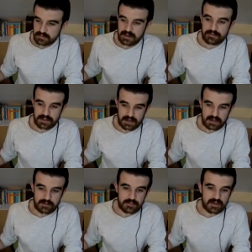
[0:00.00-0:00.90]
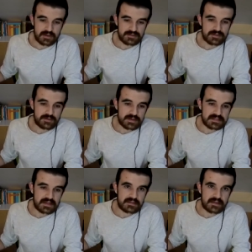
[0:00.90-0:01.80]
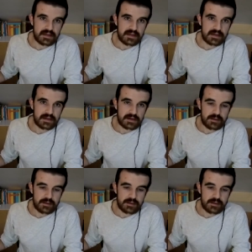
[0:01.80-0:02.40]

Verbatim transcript: la verdad que el envío ha sido bastante